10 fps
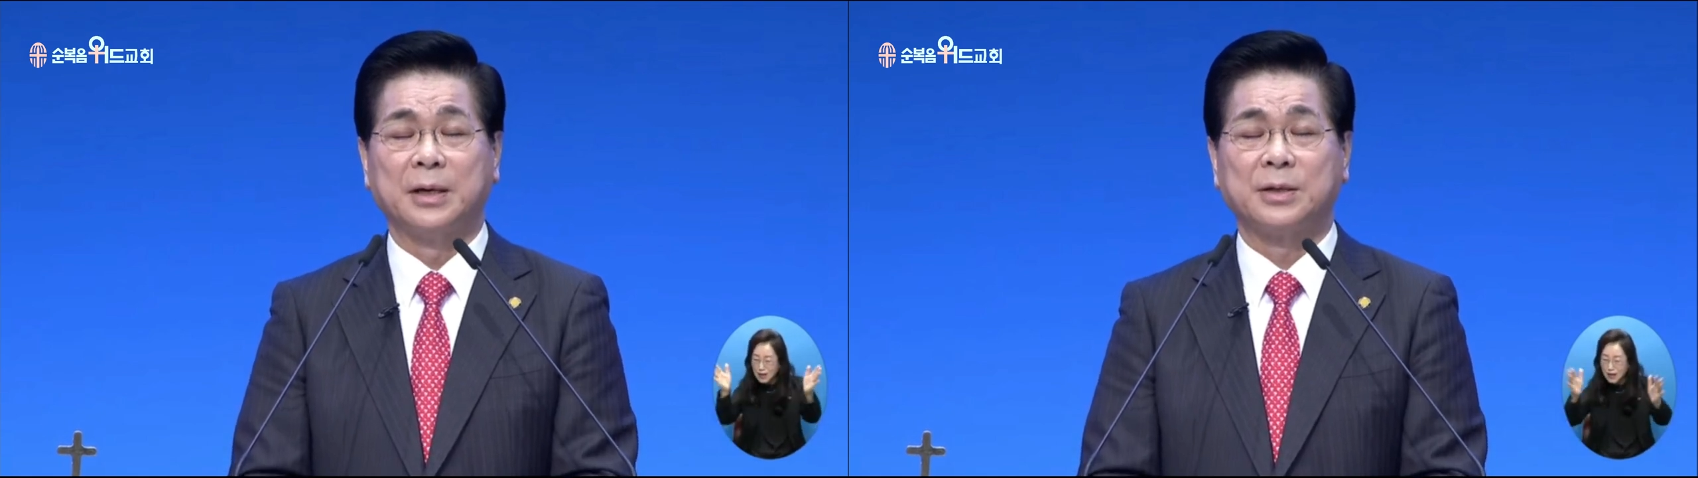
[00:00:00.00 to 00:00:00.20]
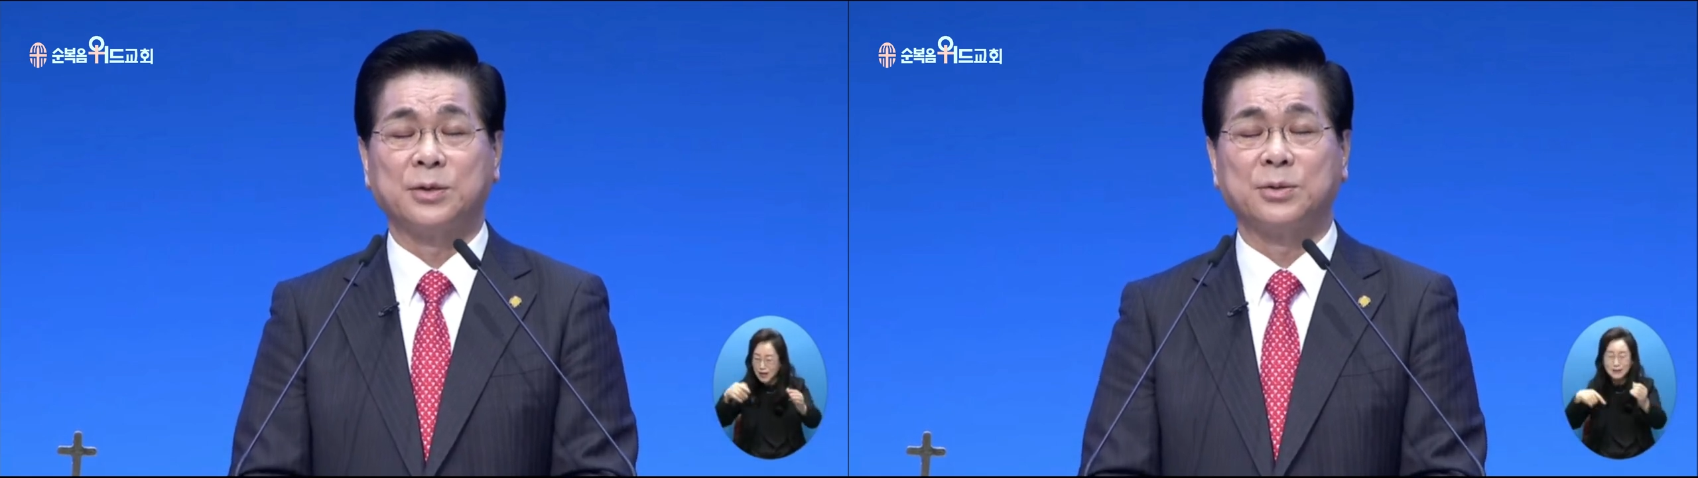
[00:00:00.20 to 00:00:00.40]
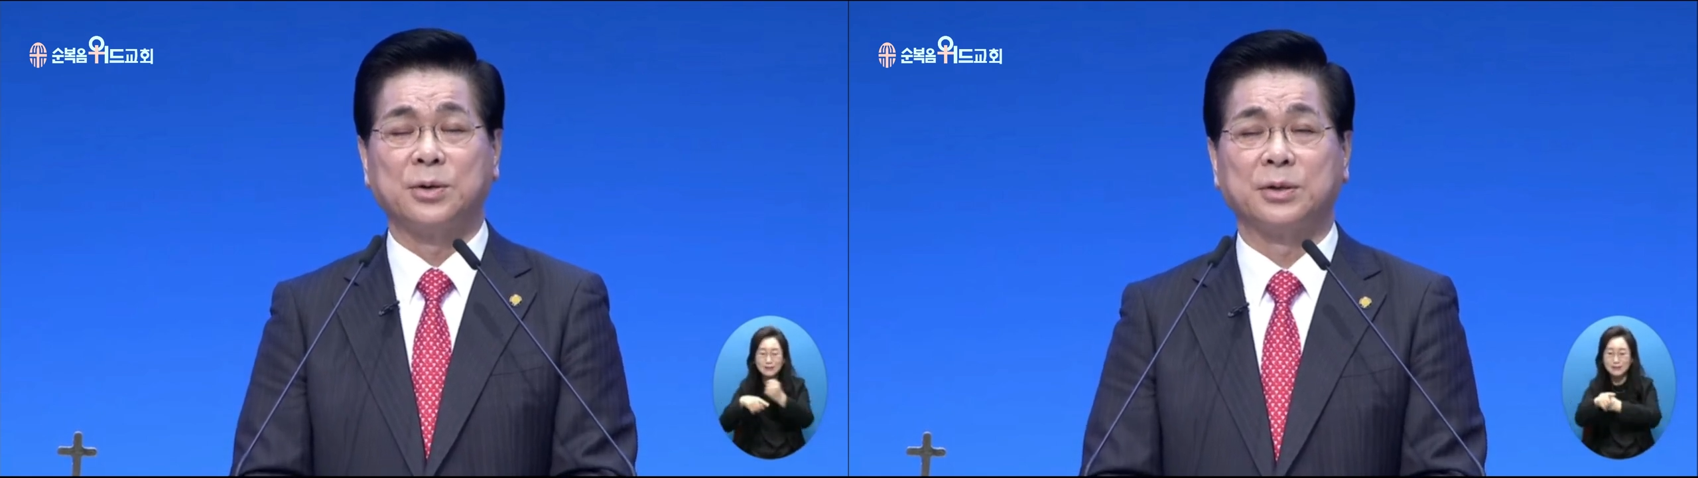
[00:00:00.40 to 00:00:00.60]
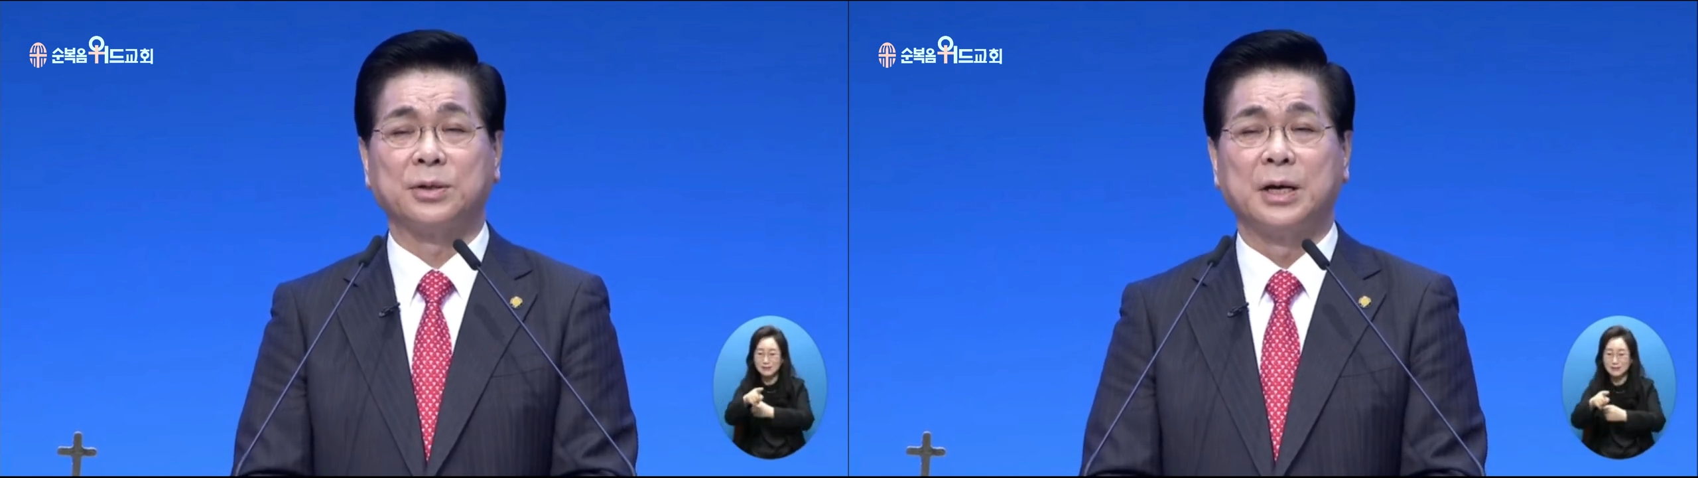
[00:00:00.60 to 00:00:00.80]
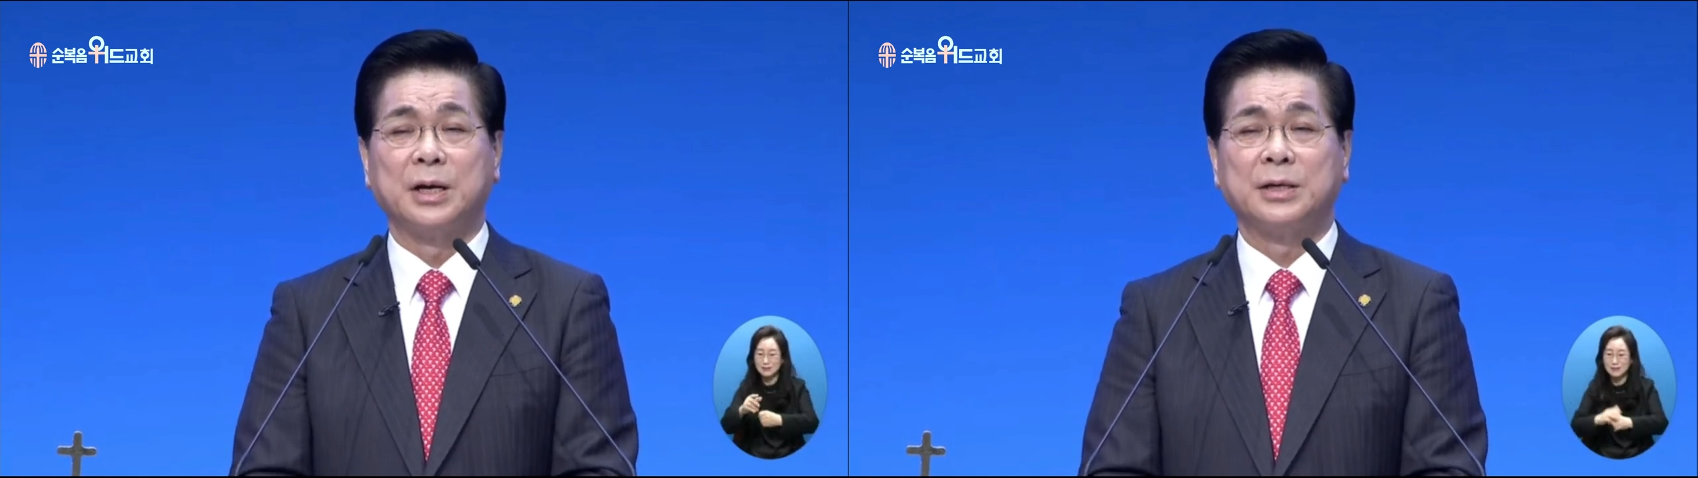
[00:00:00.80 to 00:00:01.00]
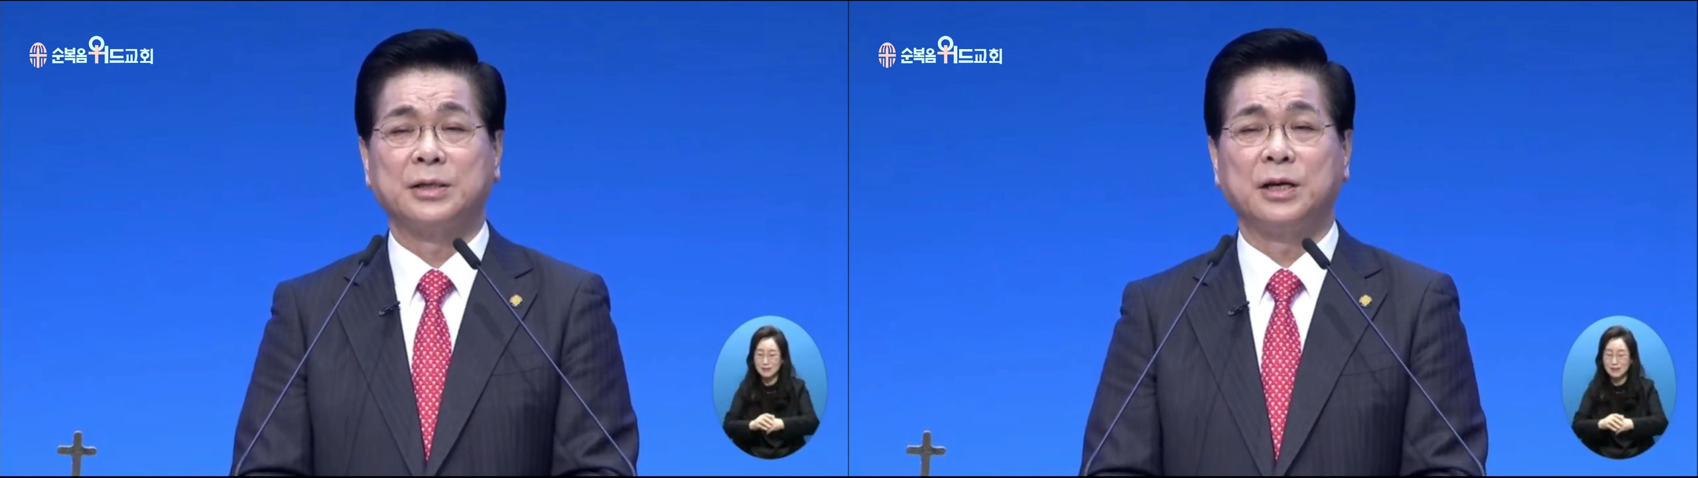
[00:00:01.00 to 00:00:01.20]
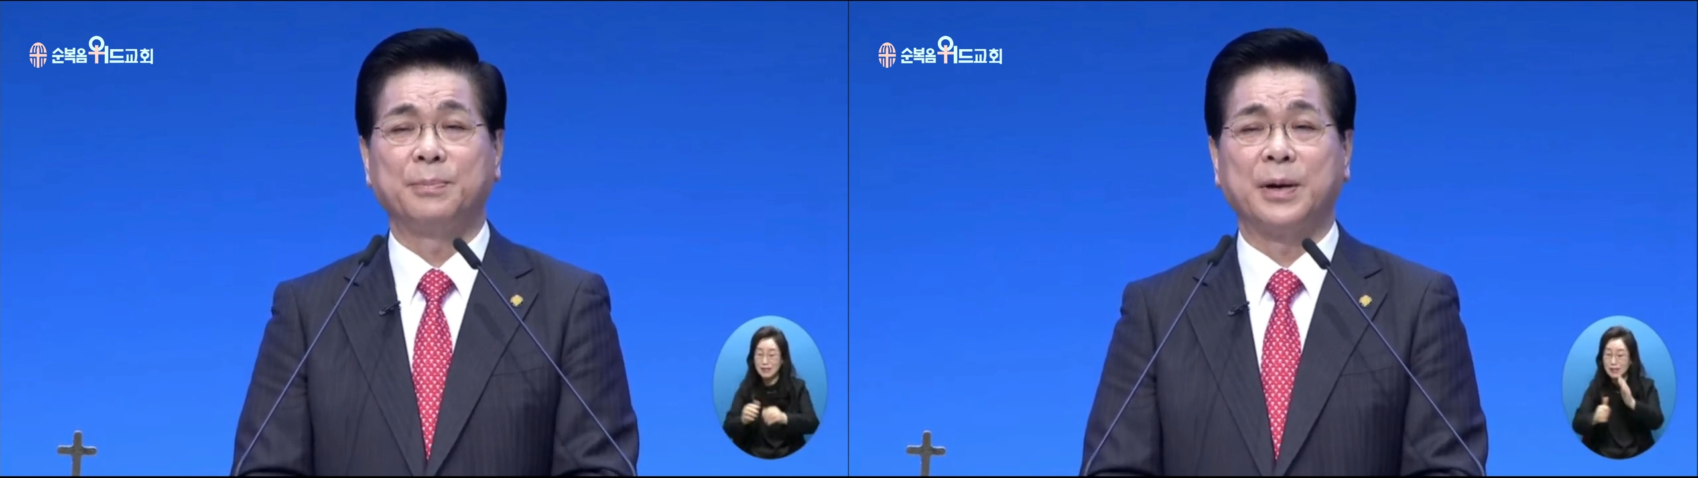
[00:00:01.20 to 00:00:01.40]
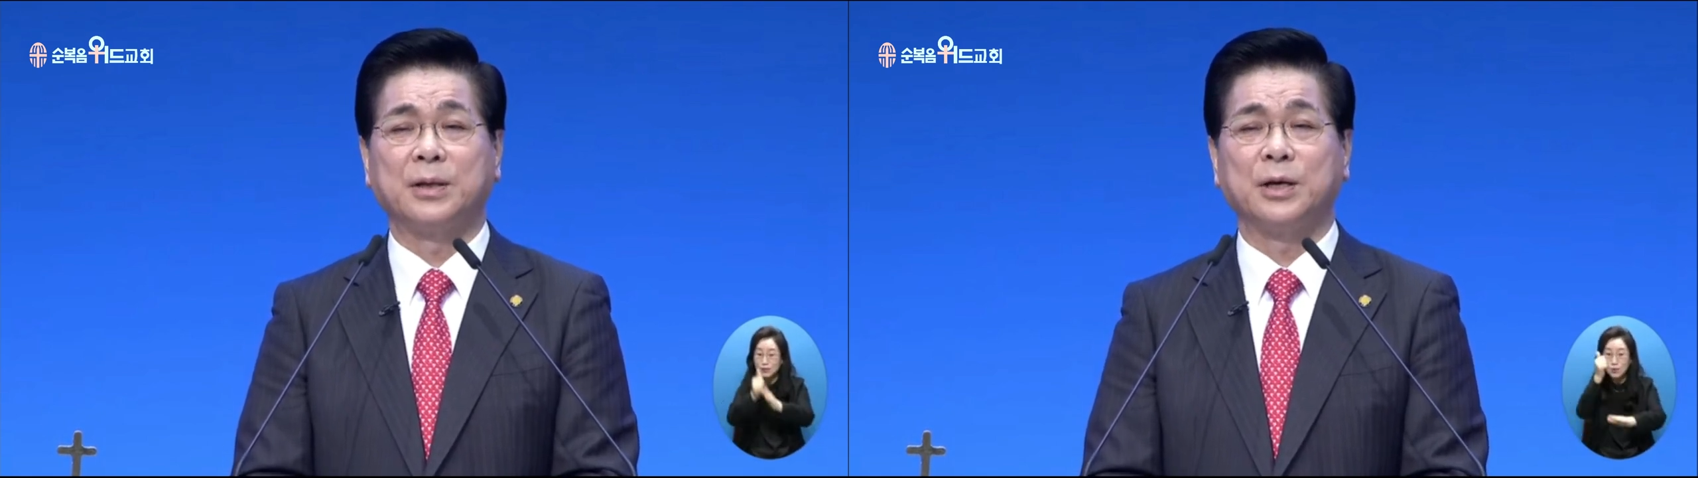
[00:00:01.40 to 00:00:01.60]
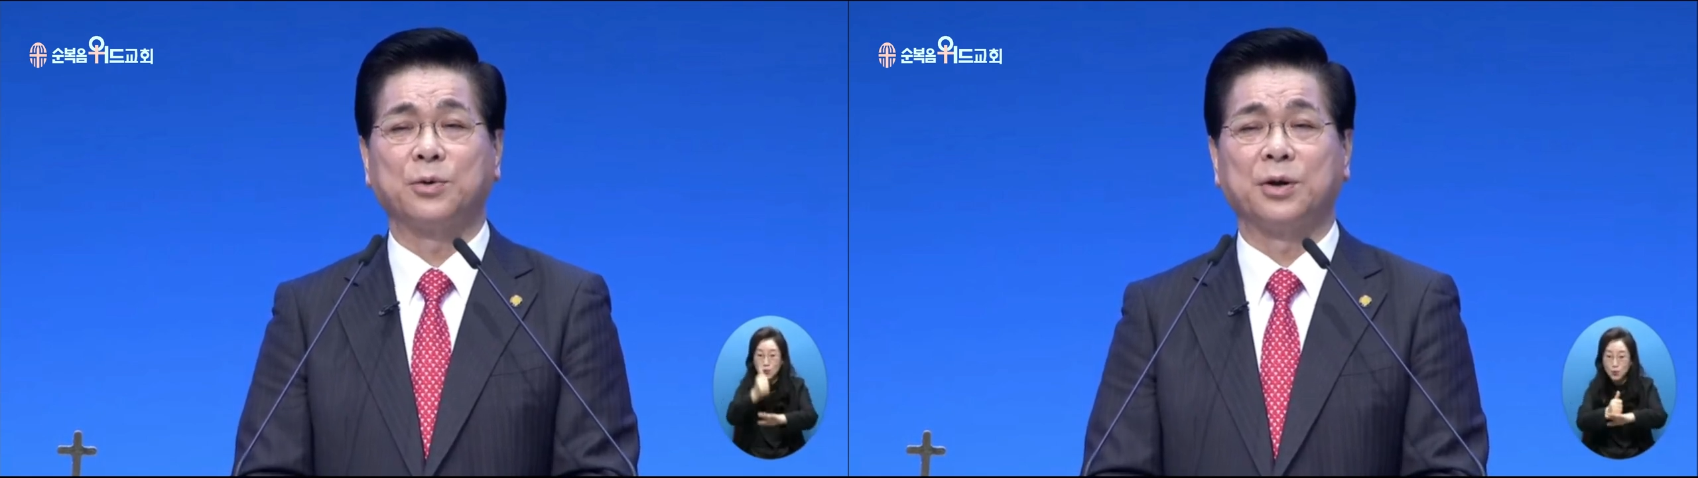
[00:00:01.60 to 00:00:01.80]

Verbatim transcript: 성공은 실패를 딛고